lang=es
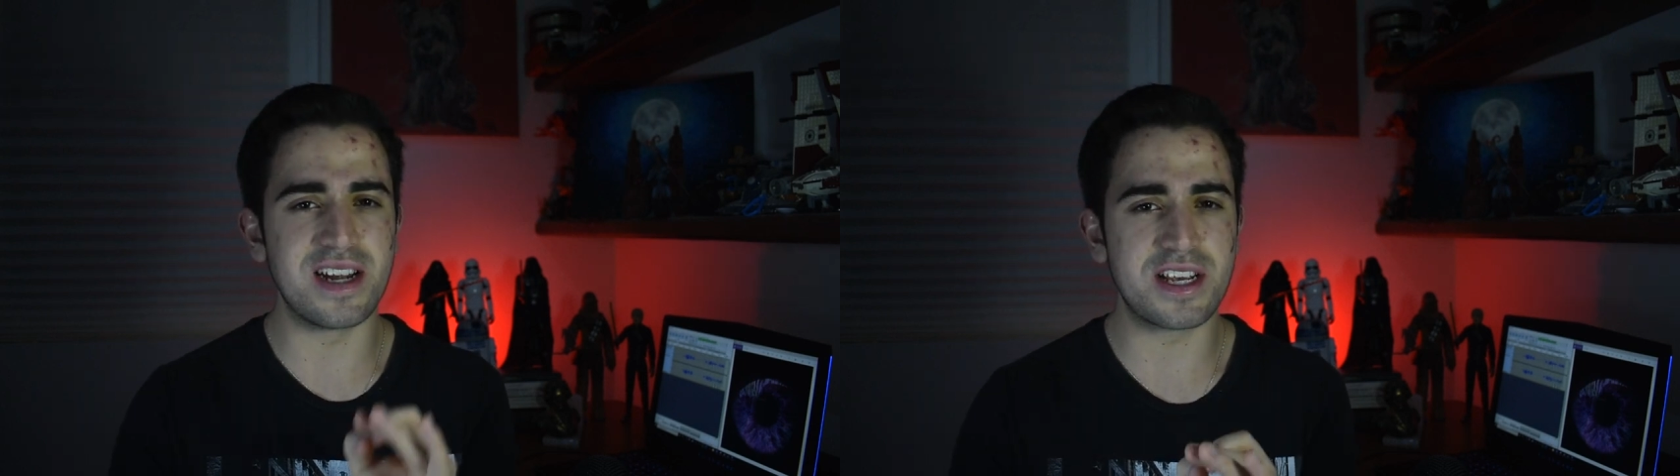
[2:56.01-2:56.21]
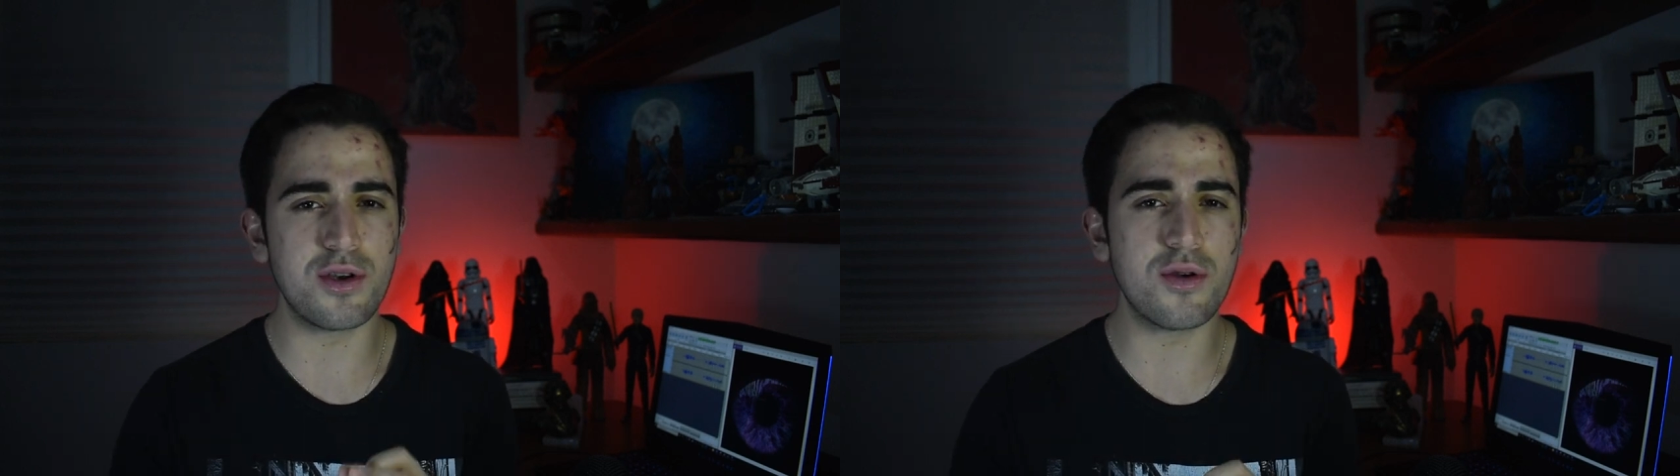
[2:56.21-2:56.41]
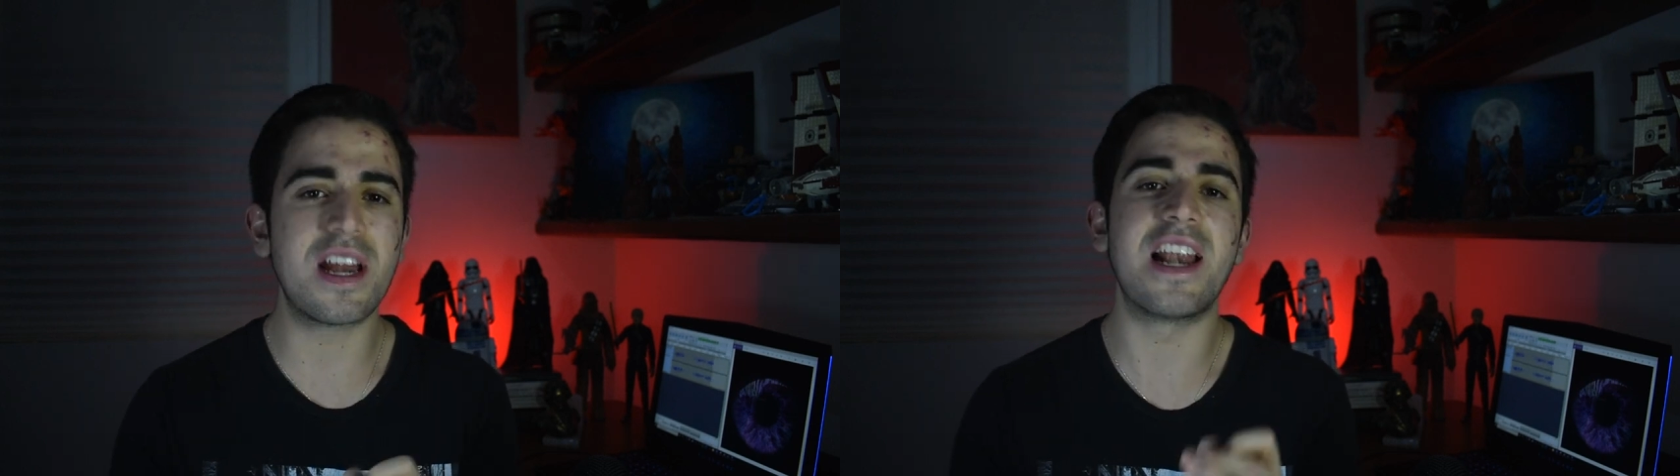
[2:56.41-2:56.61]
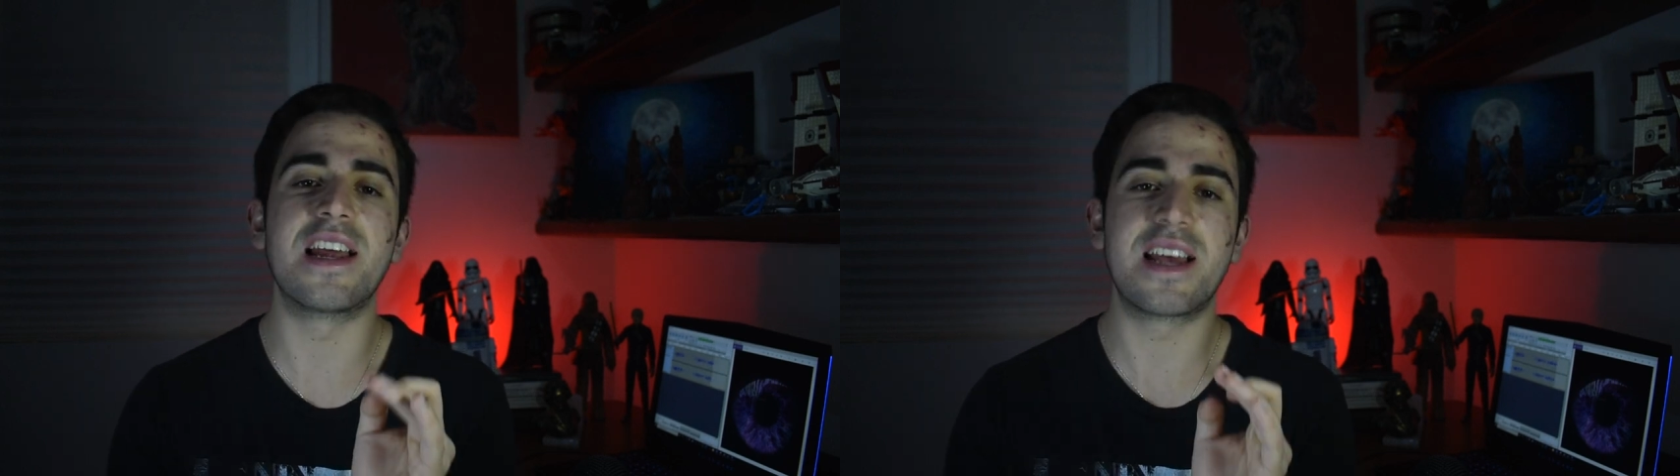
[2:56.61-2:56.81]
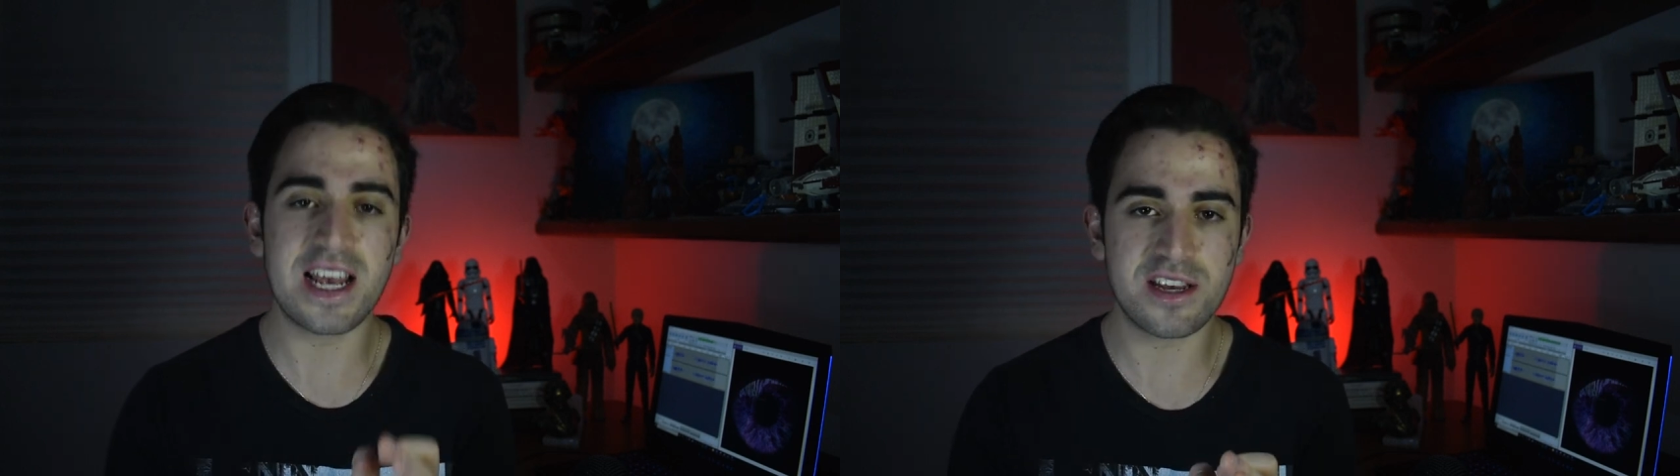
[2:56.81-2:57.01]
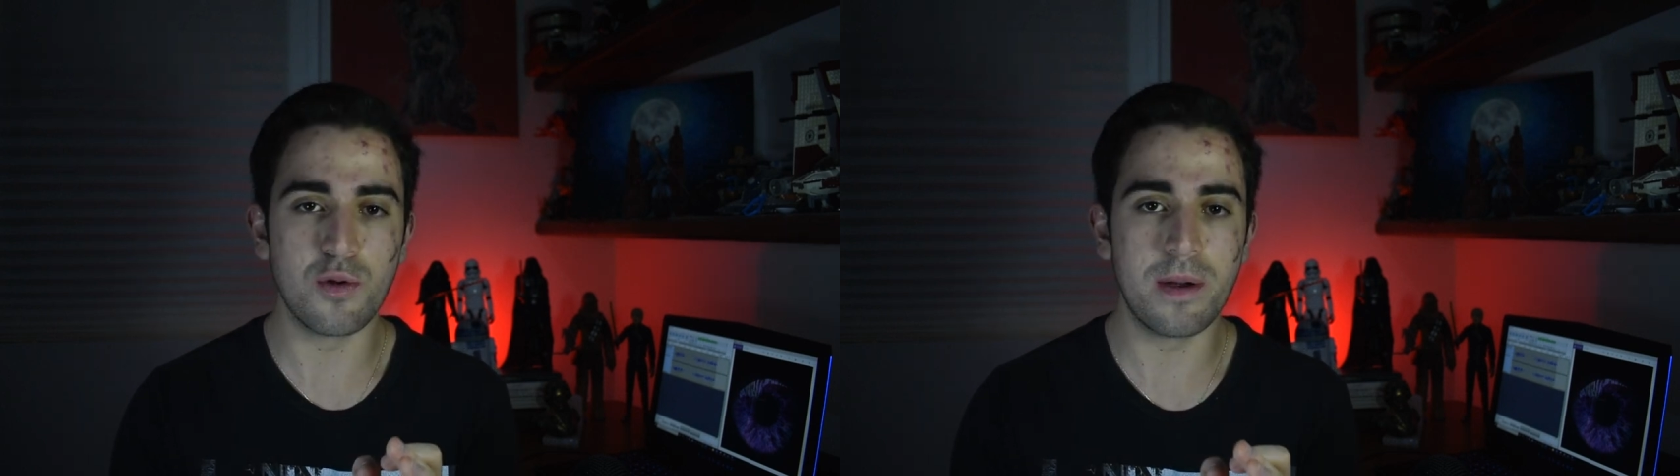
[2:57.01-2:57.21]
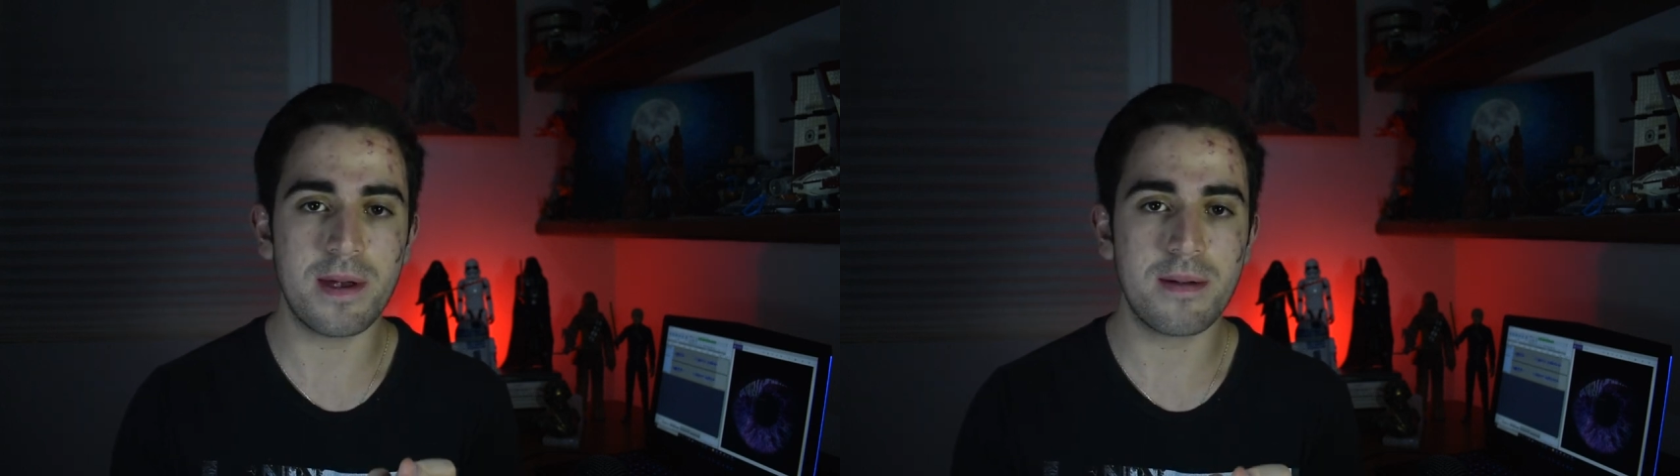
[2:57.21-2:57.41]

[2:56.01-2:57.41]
acción el CAS-9.